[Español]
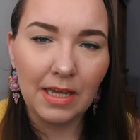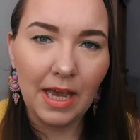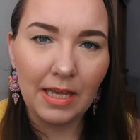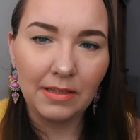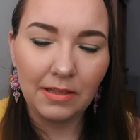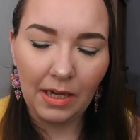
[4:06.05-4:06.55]

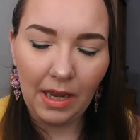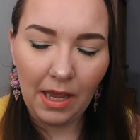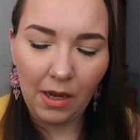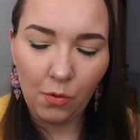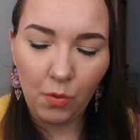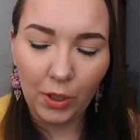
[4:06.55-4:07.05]

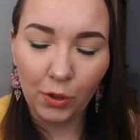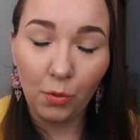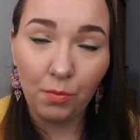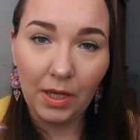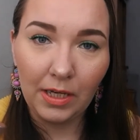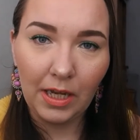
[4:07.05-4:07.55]
entre
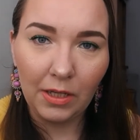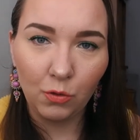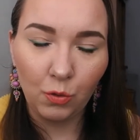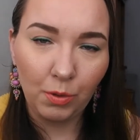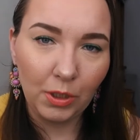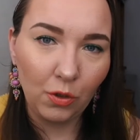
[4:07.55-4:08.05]
cuando viene en
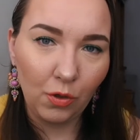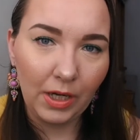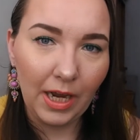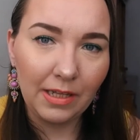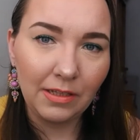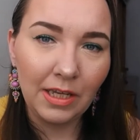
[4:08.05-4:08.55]
tubito
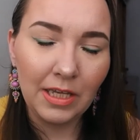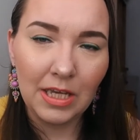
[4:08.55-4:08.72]
grande